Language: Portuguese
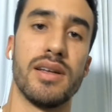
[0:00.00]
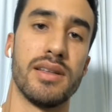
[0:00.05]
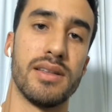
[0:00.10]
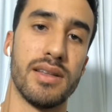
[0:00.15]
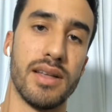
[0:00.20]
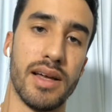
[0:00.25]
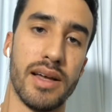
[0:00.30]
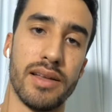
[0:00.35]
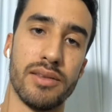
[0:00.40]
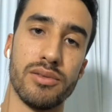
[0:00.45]

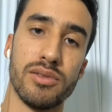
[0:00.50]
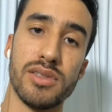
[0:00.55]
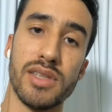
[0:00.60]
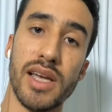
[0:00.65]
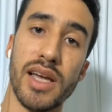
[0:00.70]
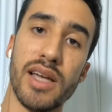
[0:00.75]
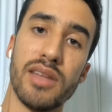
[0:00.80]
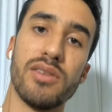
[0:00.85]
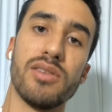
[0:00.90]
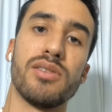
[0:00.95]
né, nos
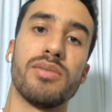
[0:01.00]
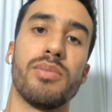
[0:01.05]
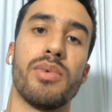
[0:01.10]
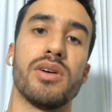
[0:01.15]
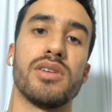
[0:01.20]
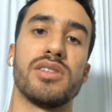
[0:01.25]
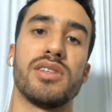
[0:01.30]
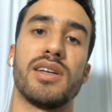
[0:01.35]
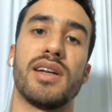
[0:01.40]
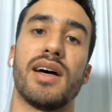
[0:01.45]
dedos,
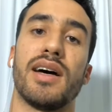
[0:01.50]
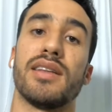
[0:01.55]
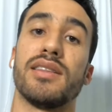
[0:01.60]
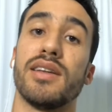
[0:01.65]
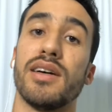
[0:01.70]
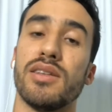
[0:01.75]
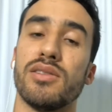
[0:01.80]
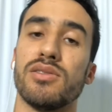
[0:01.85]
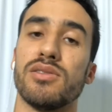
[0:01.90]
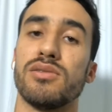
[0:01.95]
pode gerar
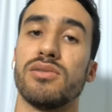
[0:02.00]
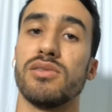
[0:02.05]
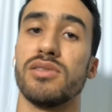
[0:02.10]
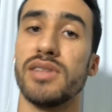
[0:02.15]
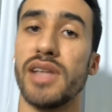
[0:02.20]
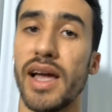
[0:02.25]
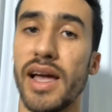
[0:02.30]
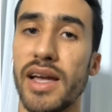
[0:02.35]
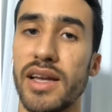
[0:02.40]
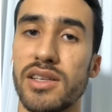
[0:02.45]
danos nos
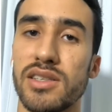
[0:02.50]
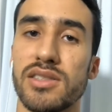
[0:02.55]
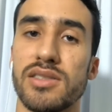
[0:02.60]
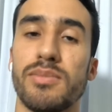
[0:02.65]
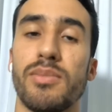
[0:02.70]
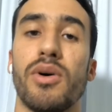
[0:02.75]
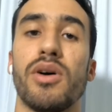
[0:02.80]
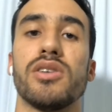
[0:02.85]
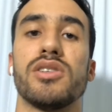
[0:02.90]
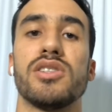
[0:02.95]
dentes,
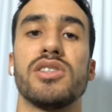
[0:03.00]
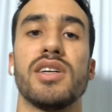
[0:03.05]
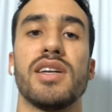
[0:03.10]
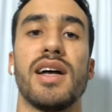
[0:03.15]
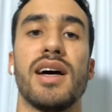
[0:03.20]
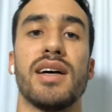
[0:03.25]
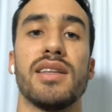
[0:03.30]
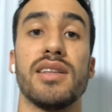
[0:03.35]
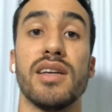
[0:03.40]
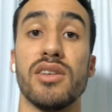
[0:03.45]
pode
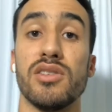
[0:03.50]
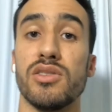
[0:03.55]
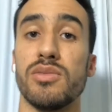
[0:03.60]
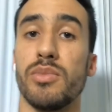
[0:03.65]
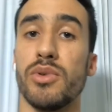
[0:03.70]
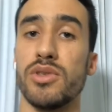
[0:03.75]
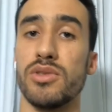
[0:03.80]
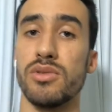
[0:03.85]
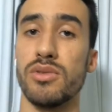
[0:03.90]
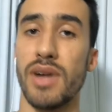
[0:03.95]
gerar danos
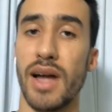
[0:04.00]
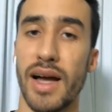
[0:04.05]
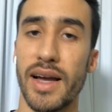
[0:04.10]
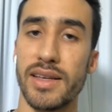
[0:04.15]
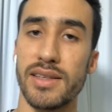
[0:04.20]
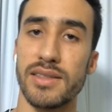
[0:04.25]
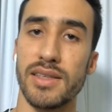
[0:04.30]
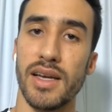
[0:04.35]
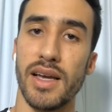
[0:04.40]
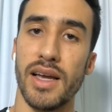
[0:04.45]

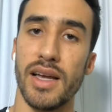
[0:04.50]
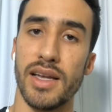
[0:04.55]
posturais.